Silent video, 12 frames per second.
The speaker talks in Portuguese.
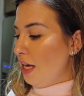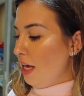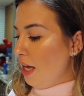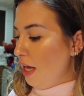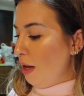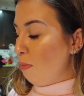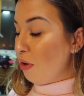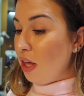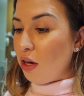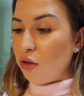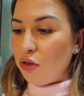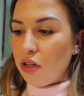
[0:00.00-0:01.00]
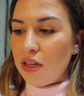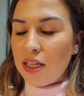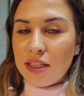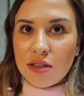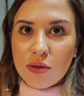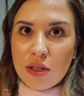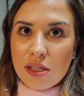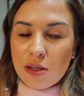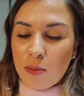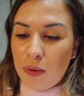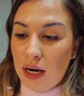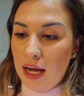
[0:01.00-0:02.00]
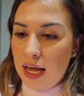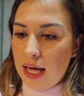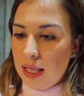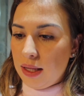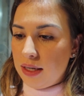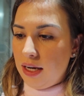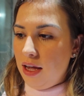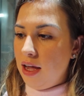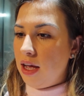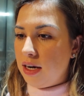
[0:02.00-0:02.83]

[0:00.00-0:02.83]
É, por que, que eu tô dando isso pra ela, né?